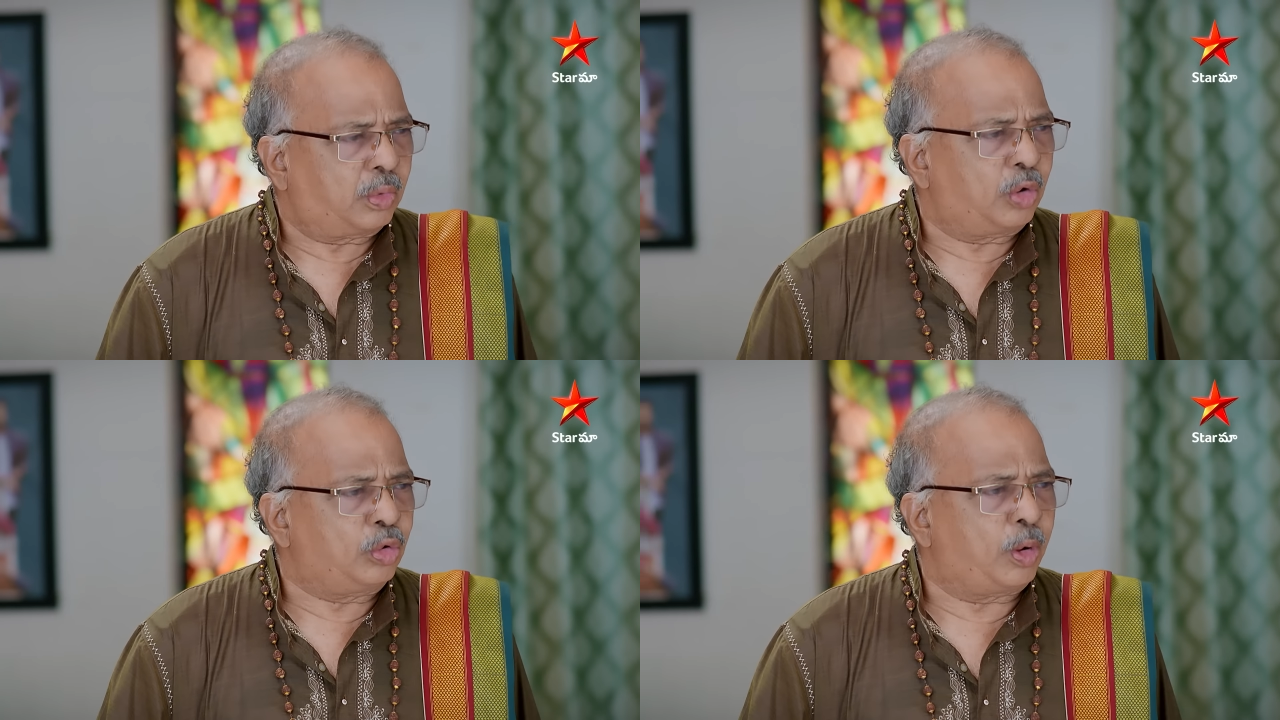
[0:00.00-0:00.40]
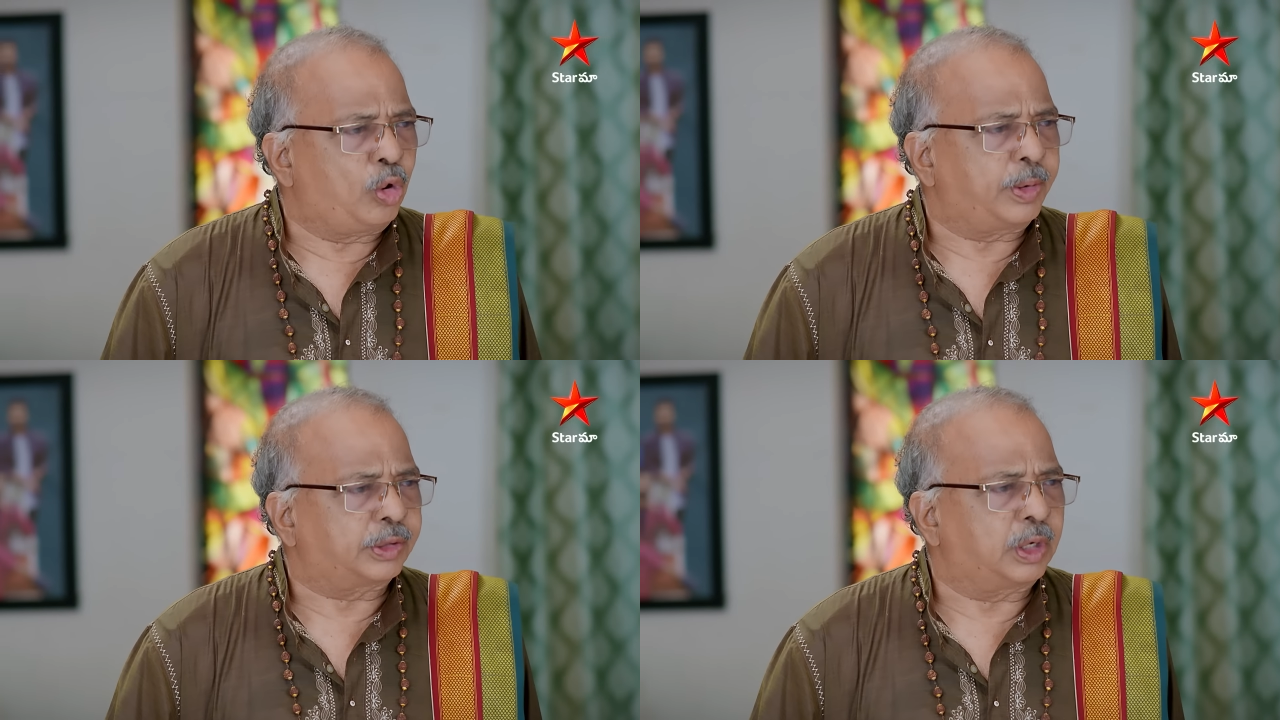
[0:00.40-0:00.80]
వాడు
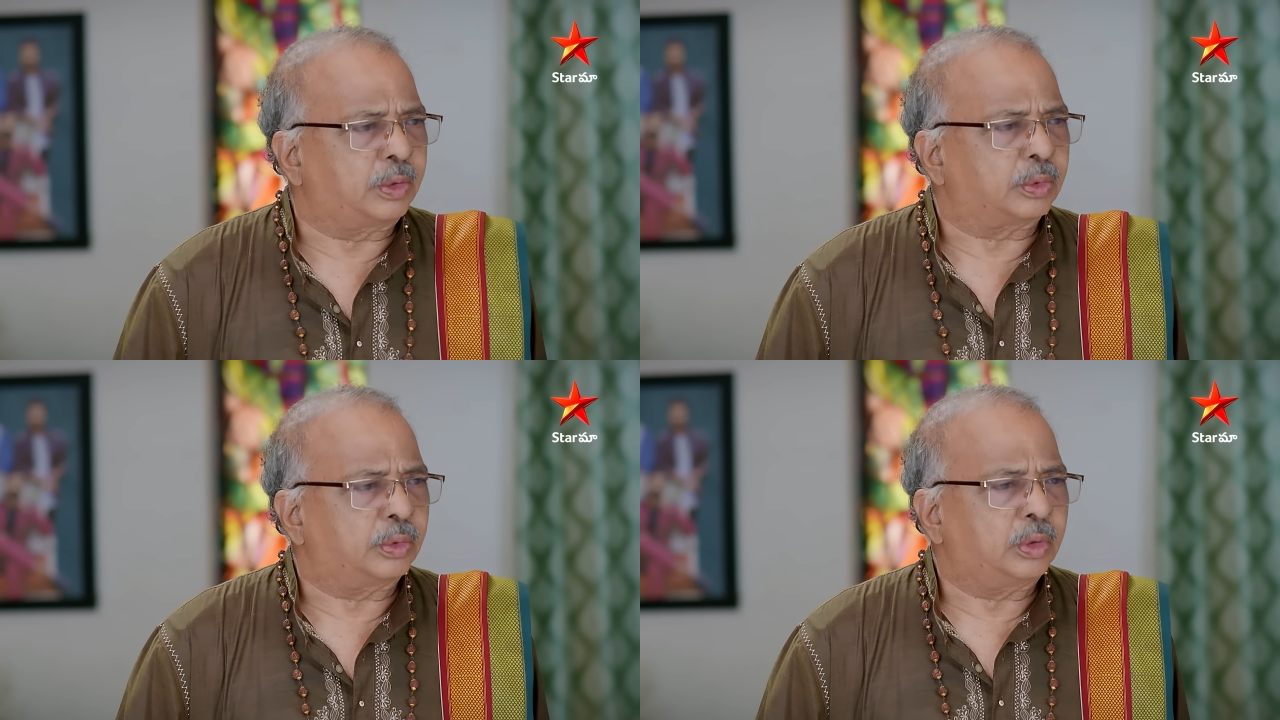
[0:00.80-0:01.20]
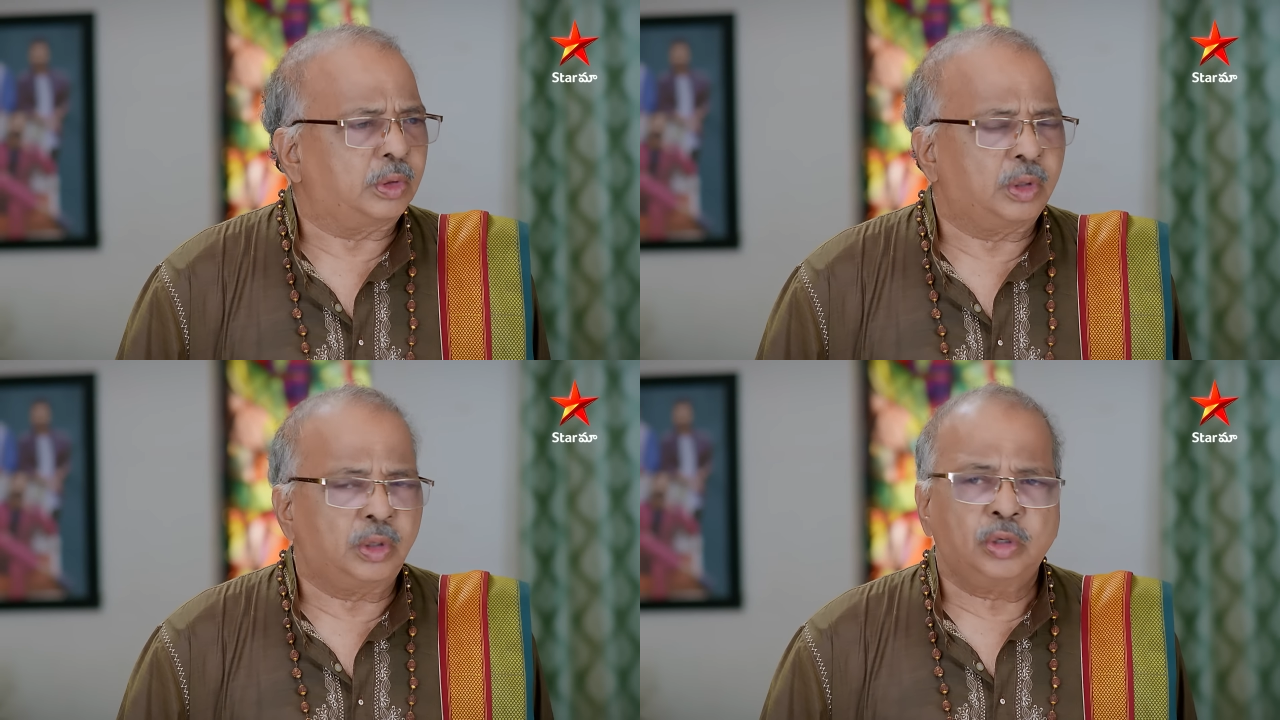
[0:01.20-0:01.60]
బాగుపడతాడు
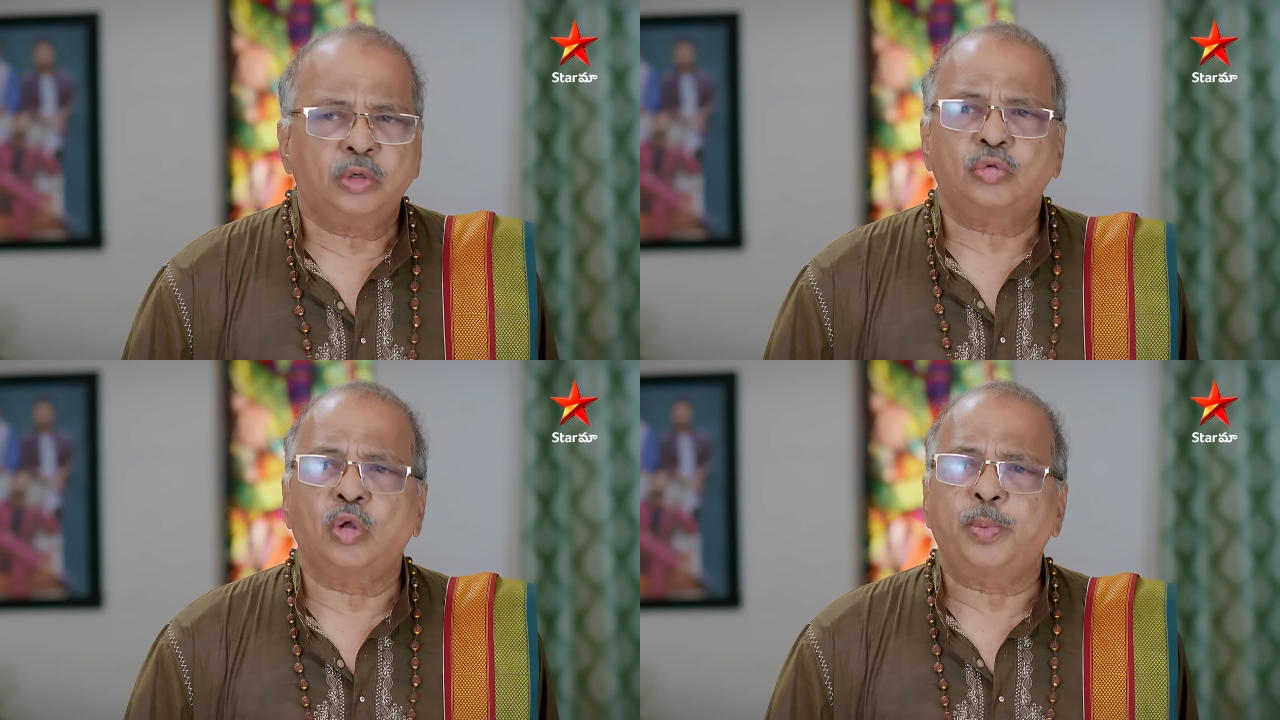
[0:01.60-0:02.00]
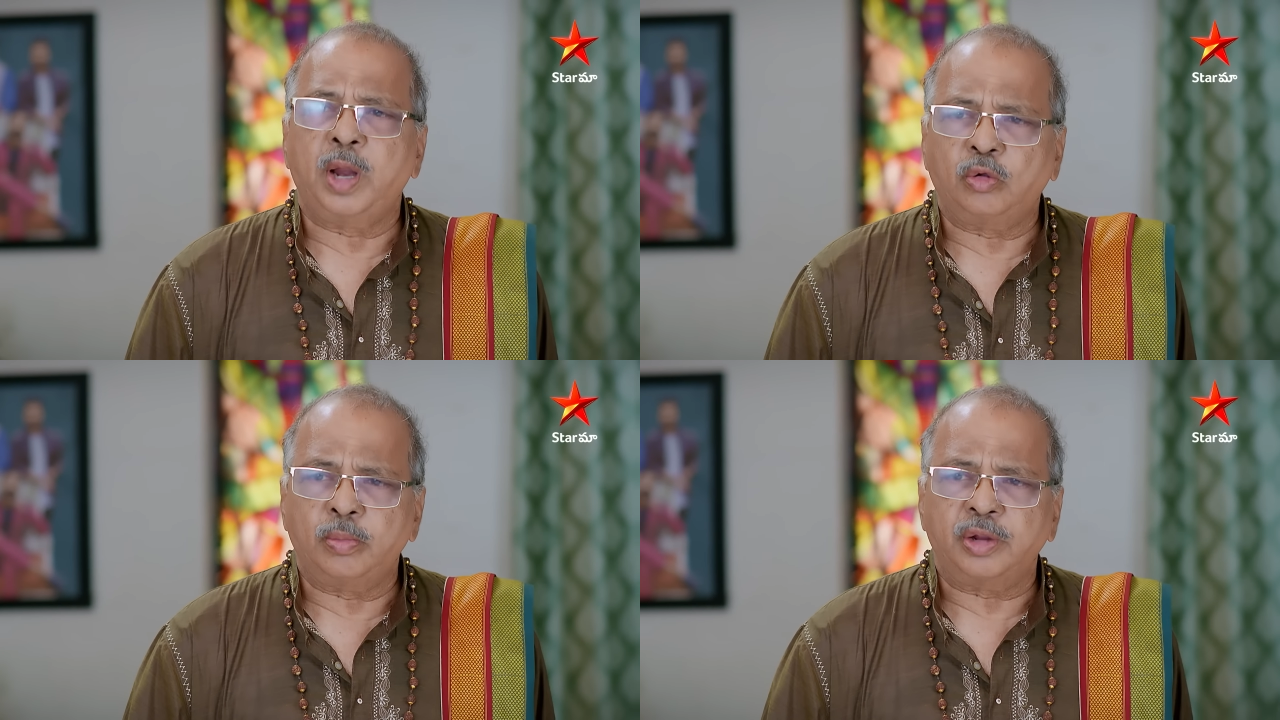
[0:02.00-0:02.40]

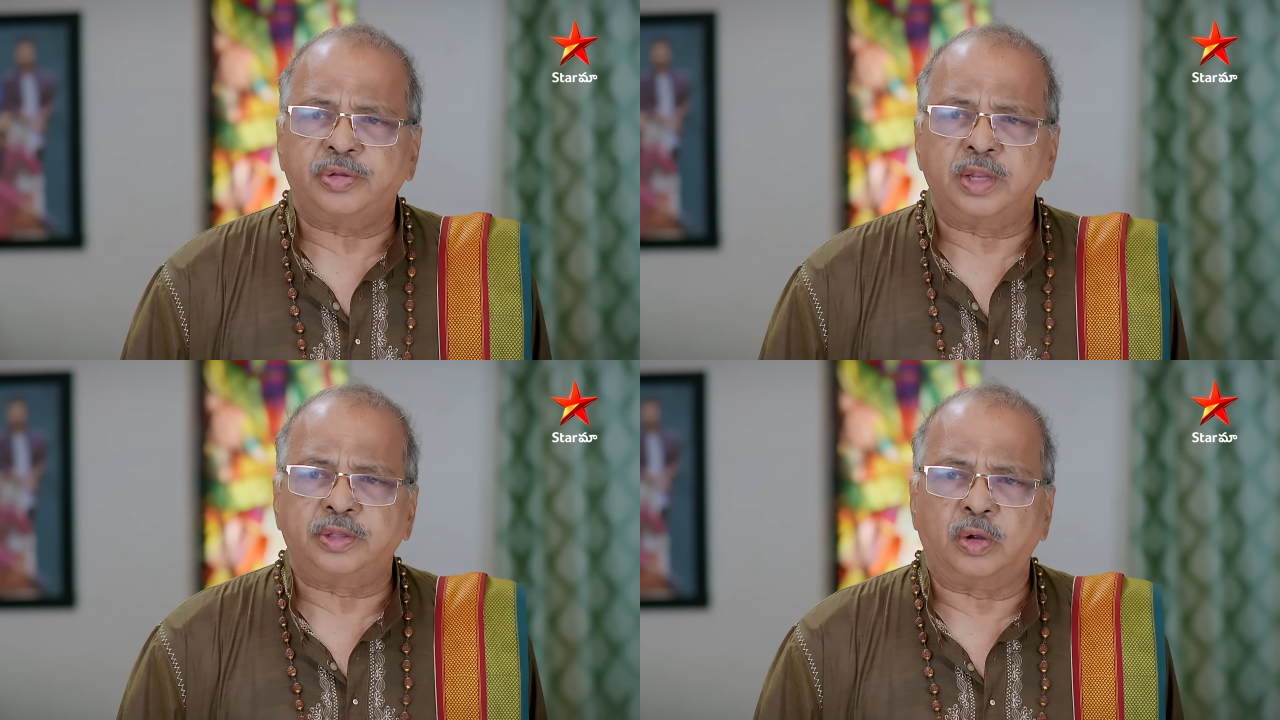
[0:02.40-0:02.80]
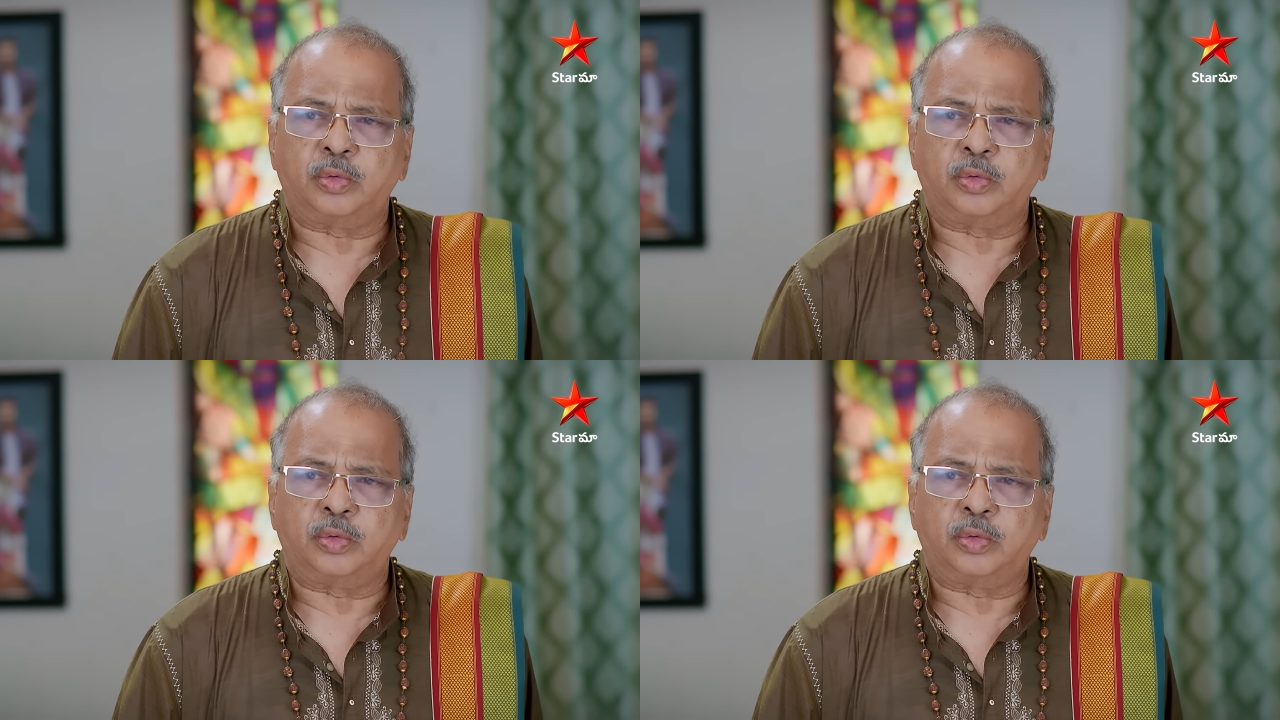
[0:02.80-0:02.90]
స్వప్నకు మనశాంతిగా